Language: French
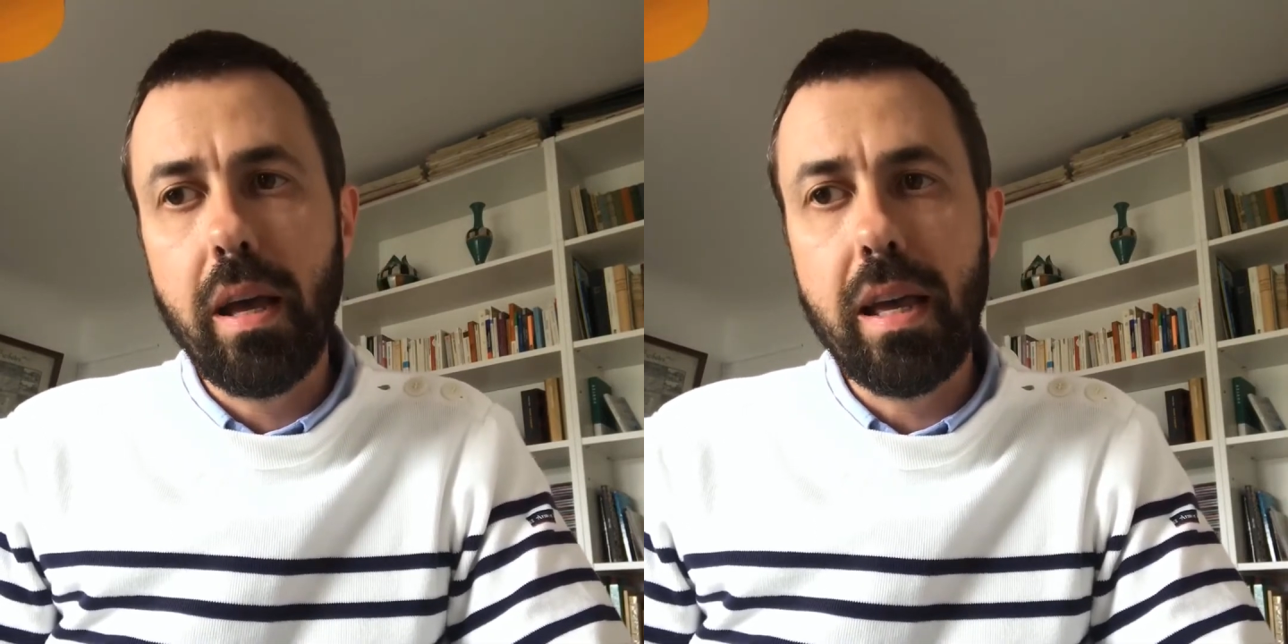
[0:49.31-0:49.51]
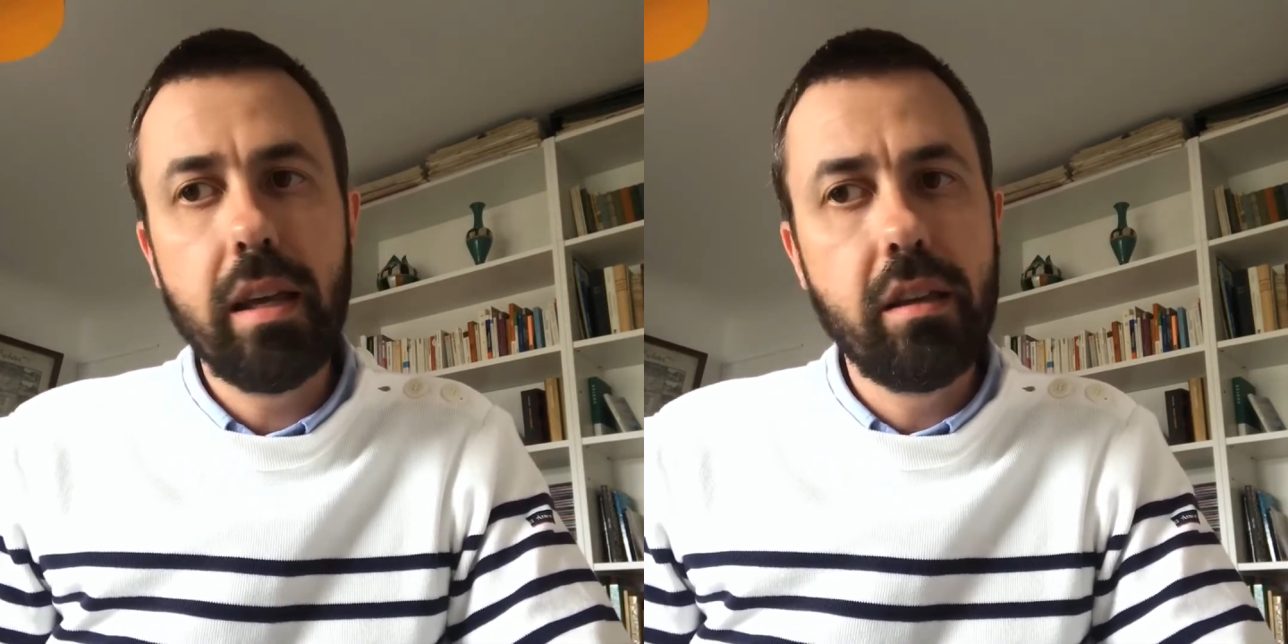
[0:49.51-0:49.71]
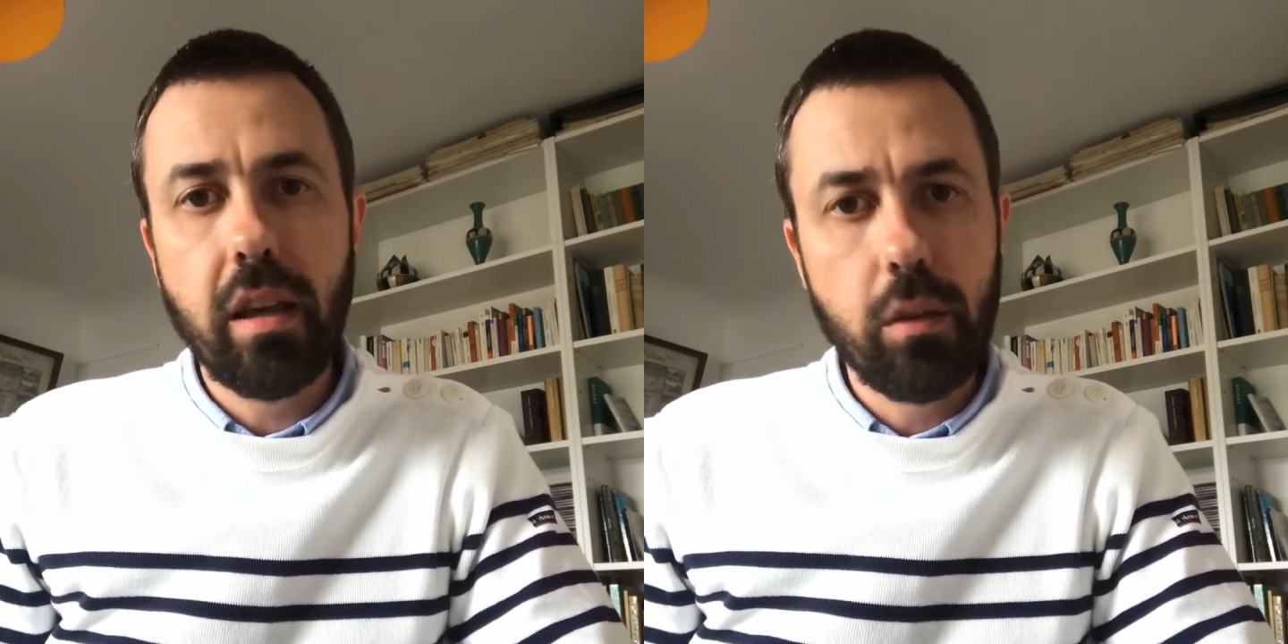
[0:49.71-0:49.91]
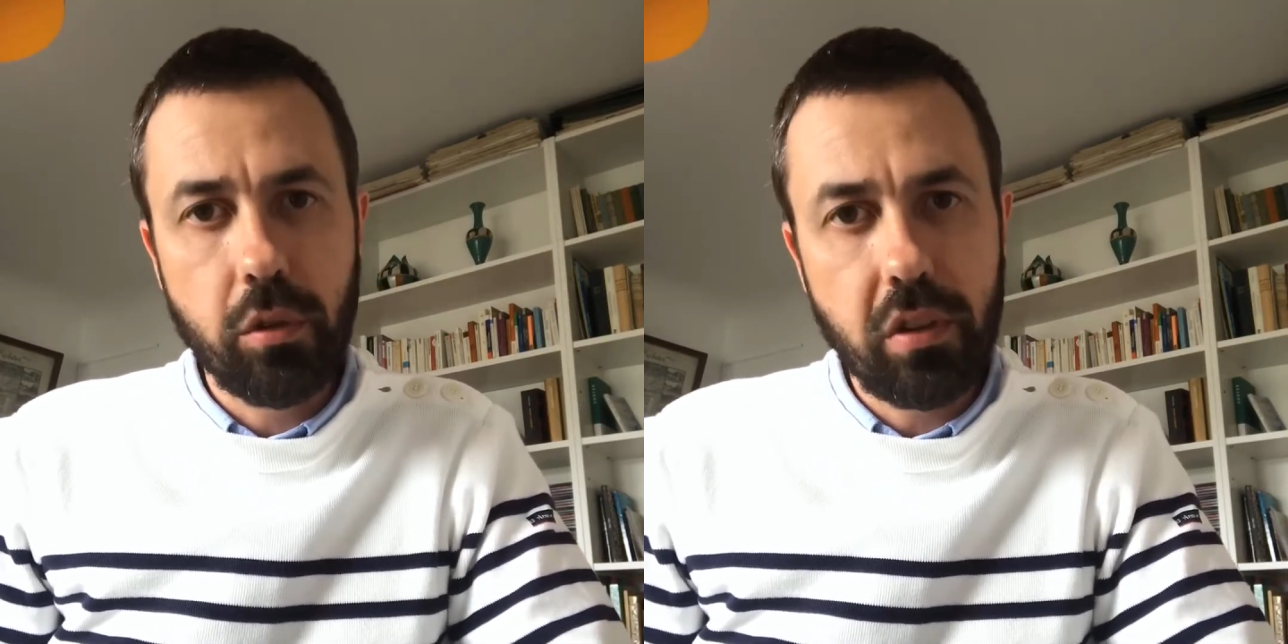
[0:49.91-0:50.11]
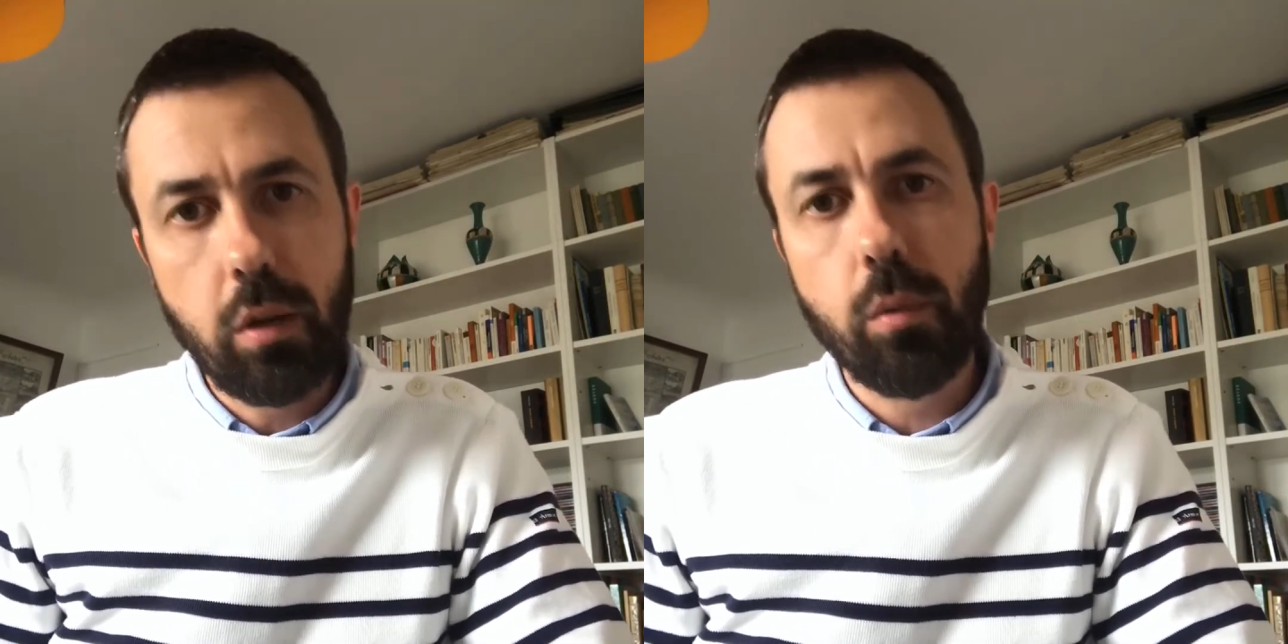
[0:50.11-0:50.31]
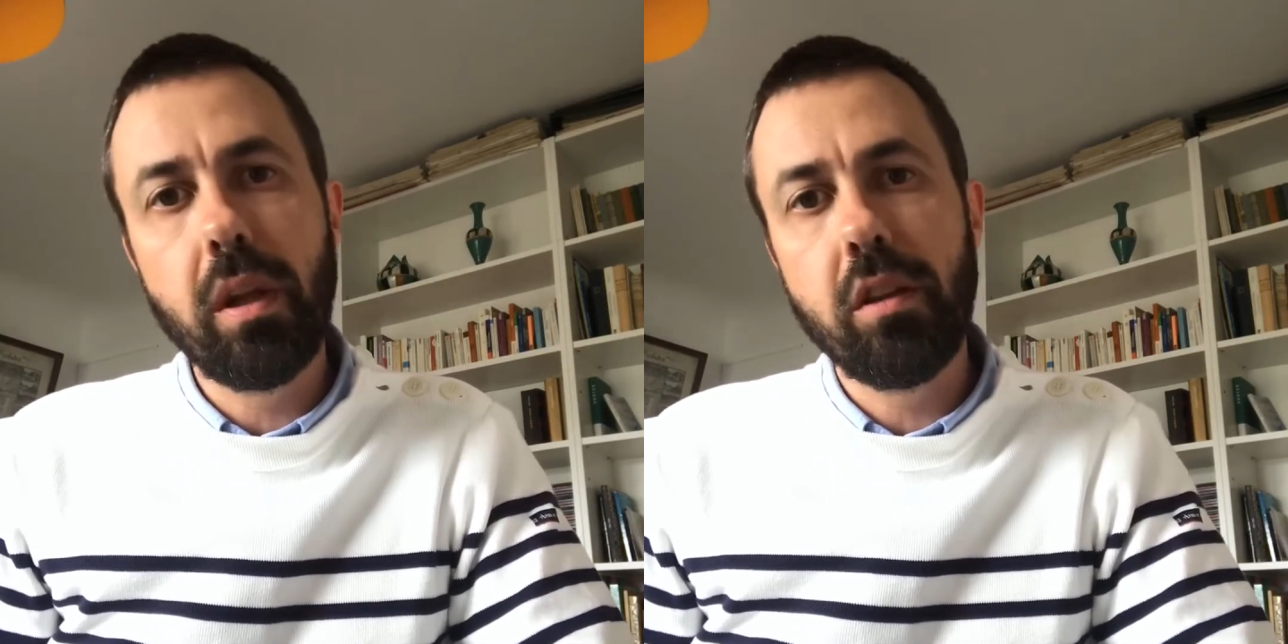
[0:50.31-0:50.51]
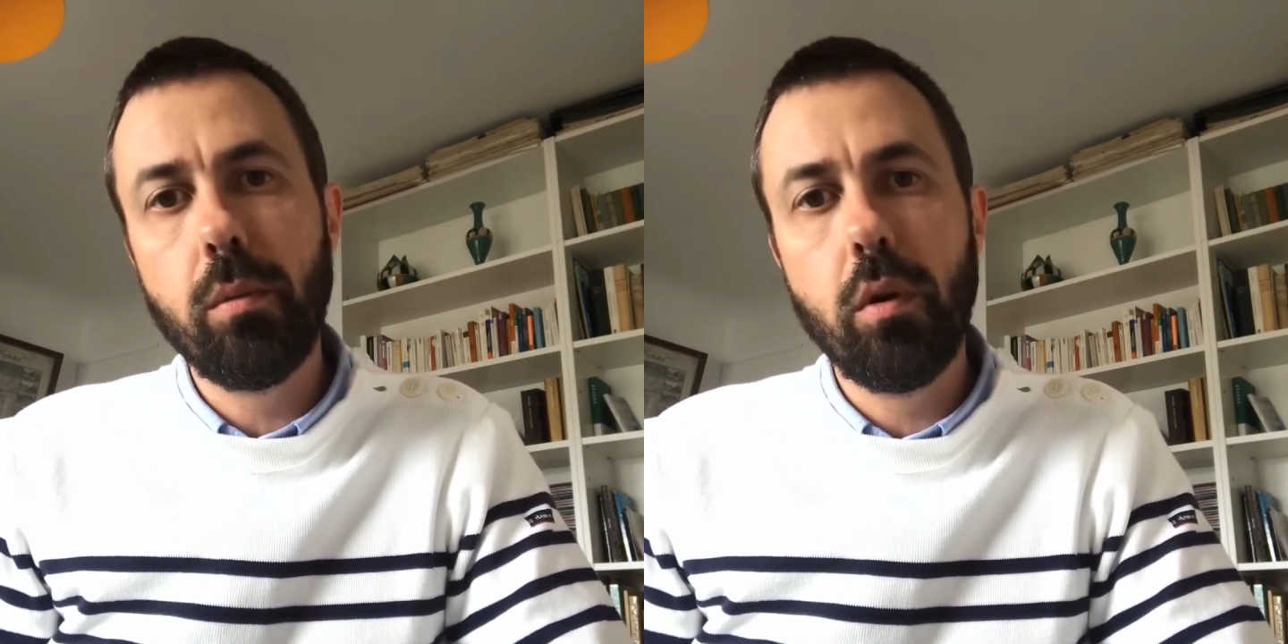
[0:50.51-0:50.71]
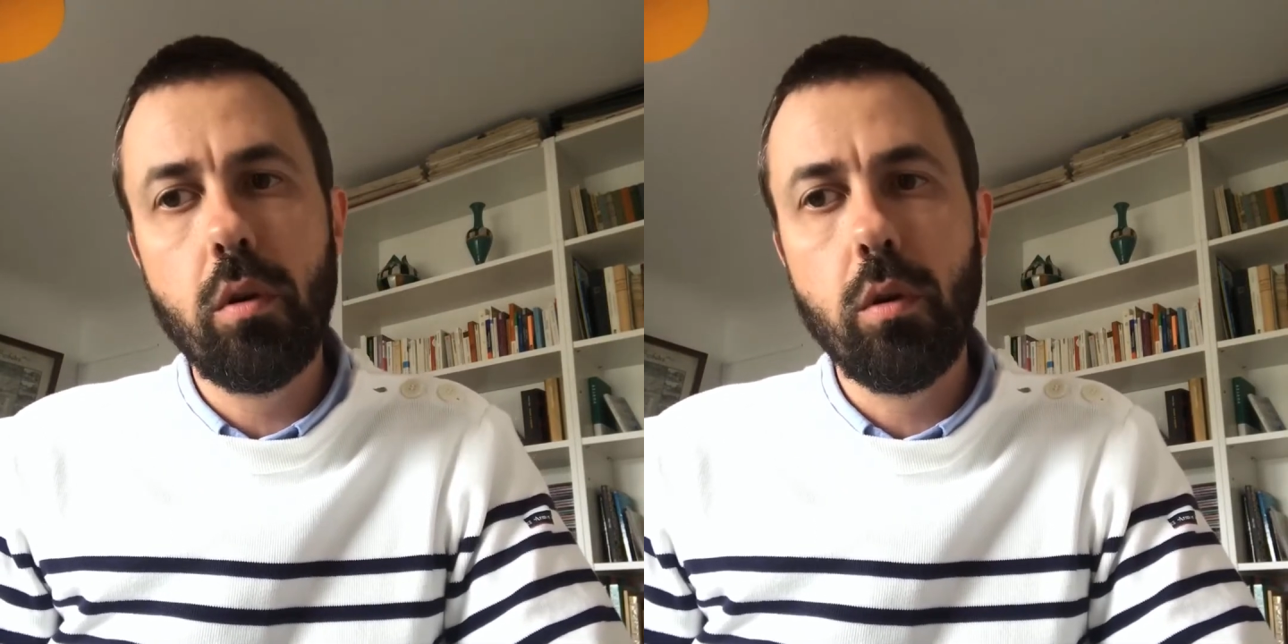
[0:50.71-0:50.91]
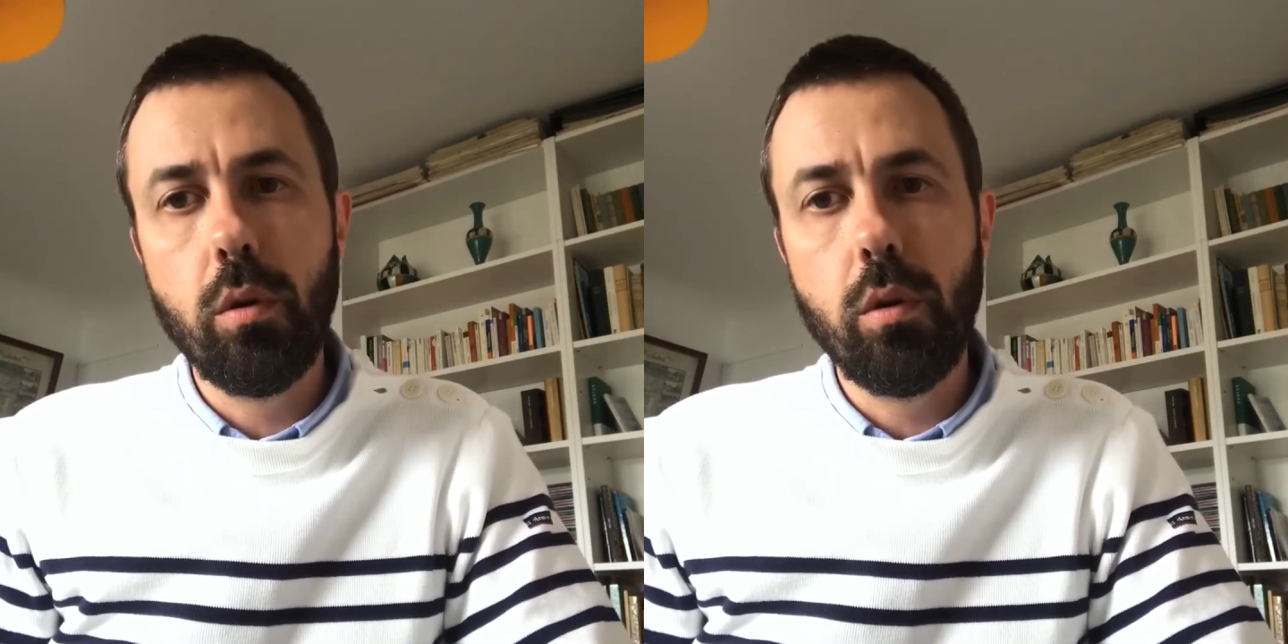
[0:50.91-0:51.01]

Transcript: et qui annonçait complètement